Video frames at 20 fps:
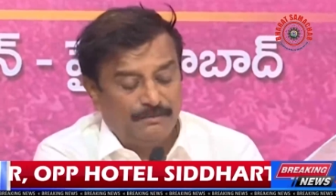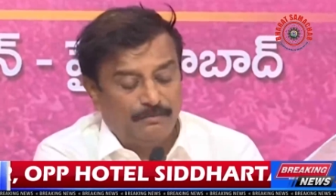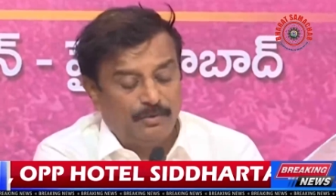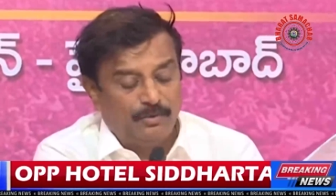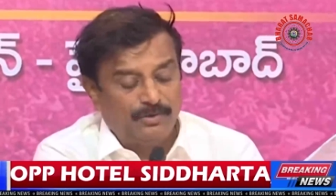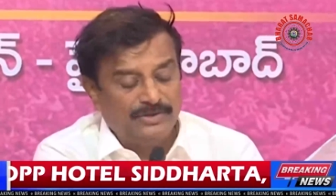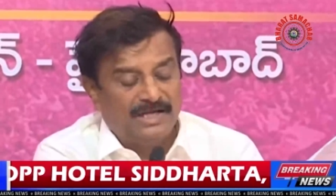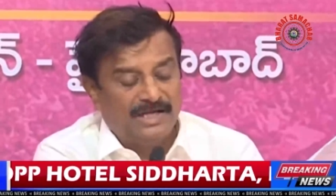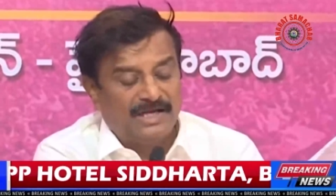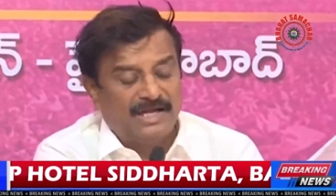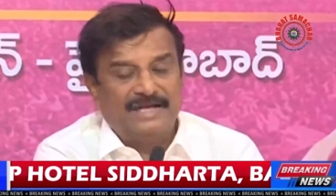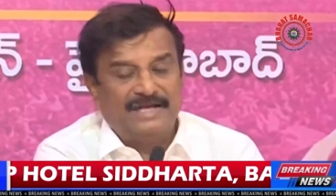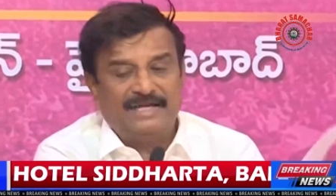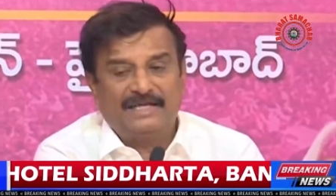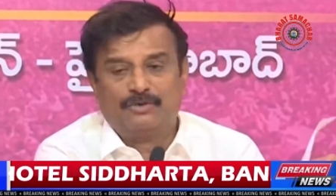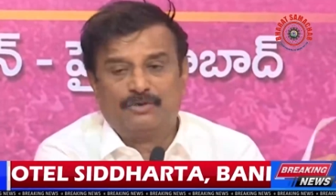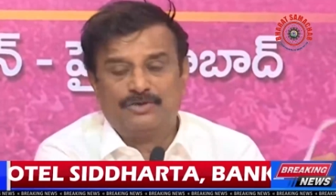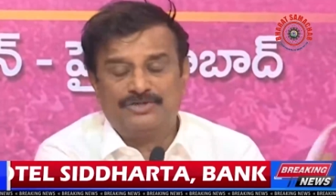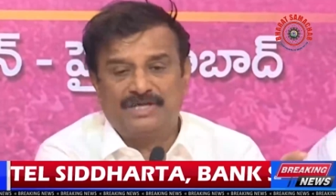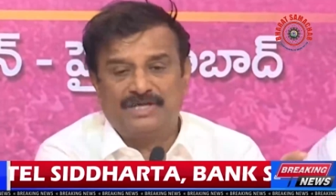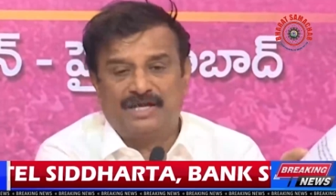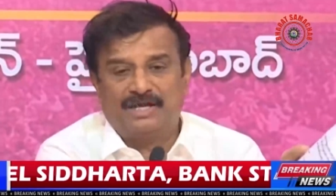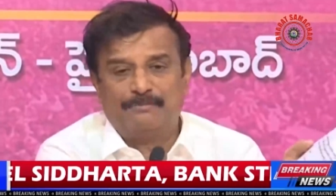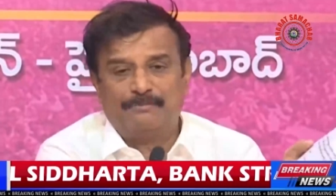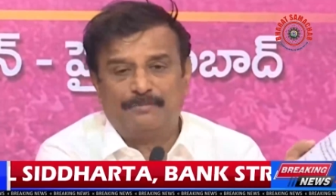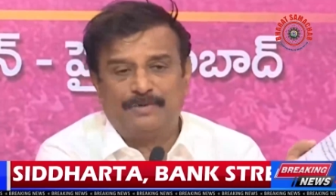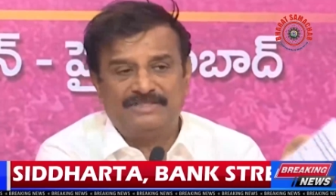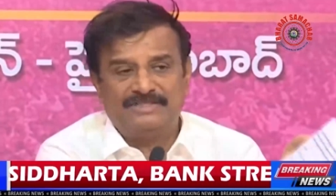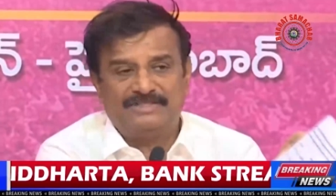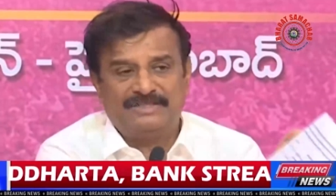పూజల హరికృష్ణ
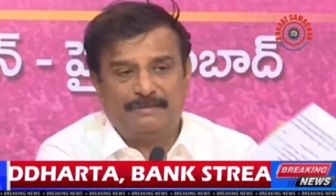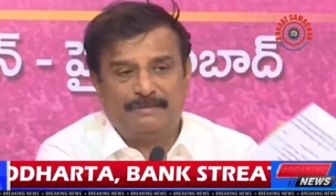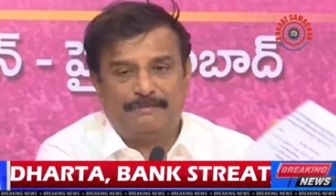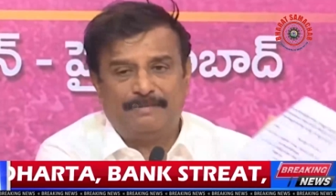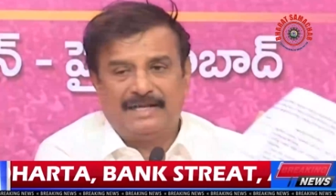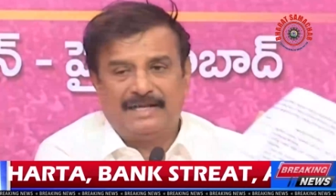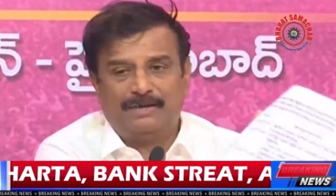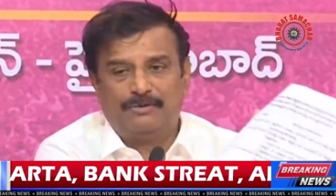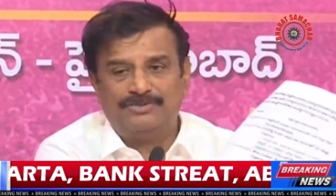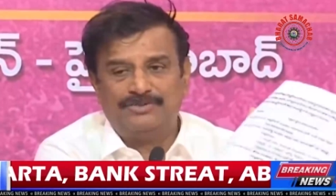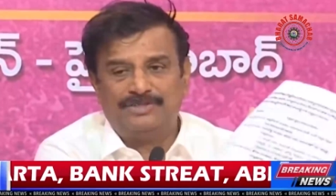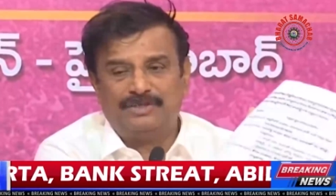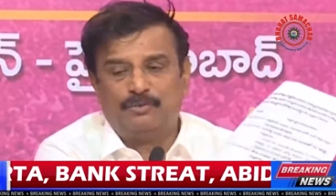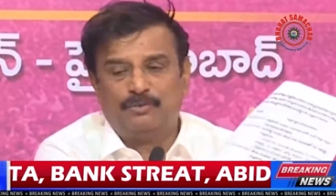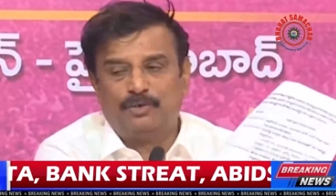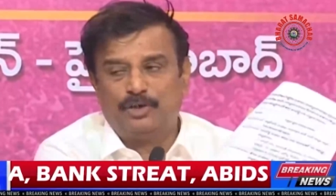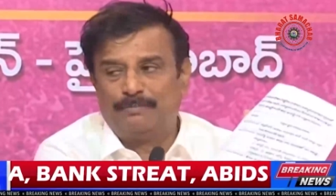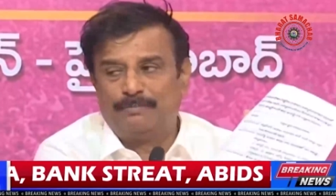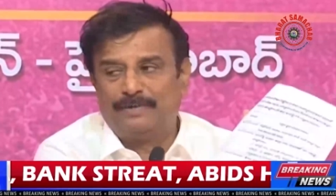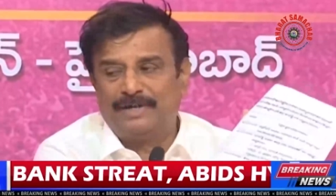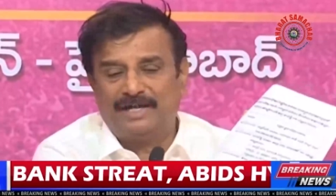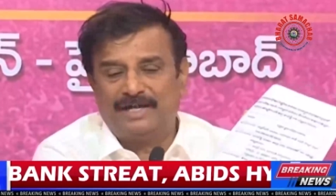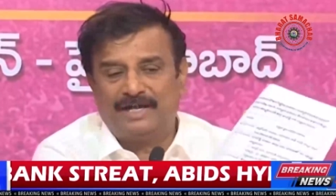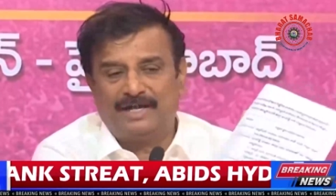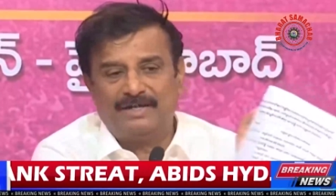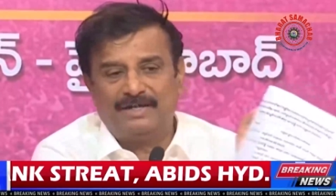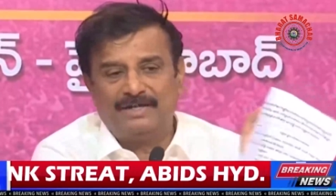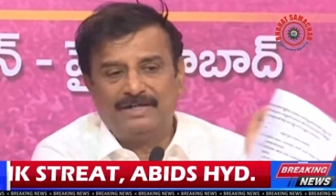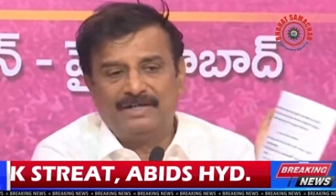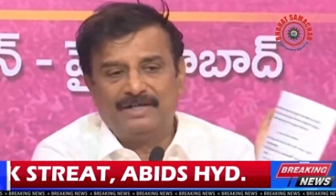మన సిద్దిపేట నుంచి ఓడిపోయిన
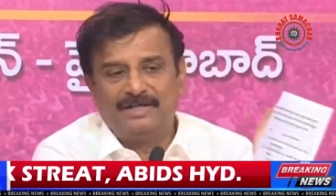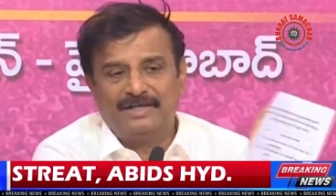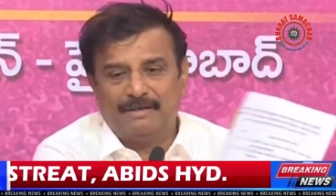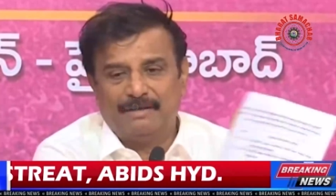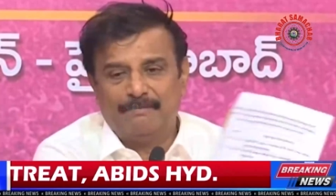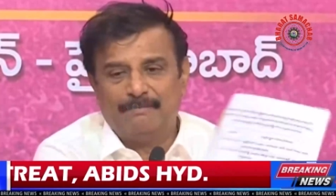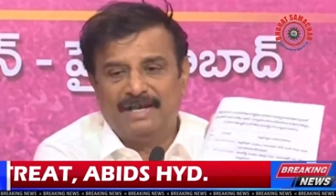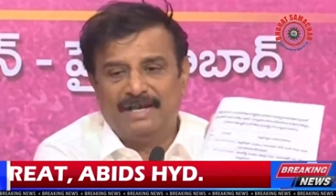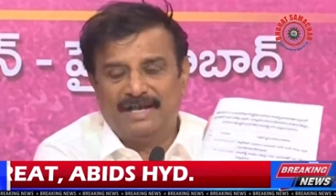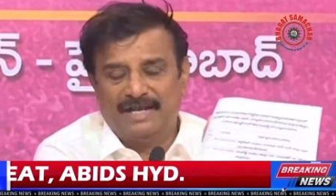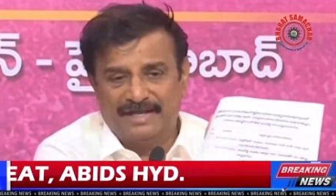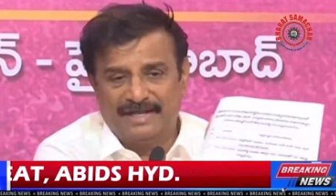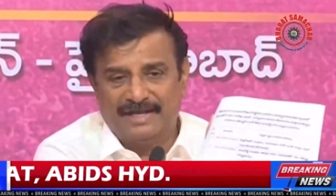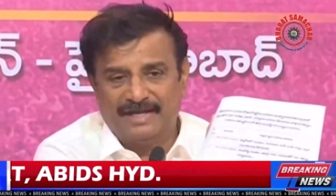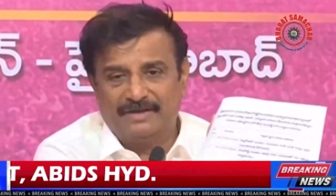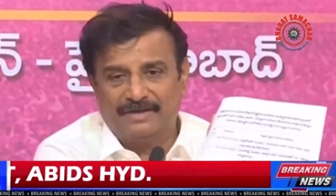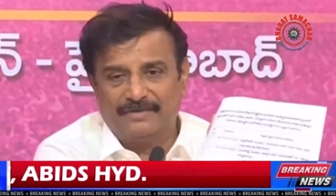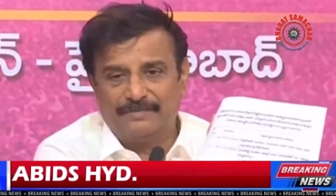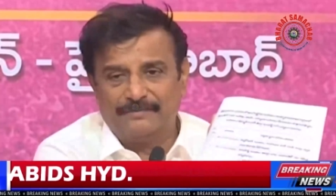ఎమ్మెల్యే అయిన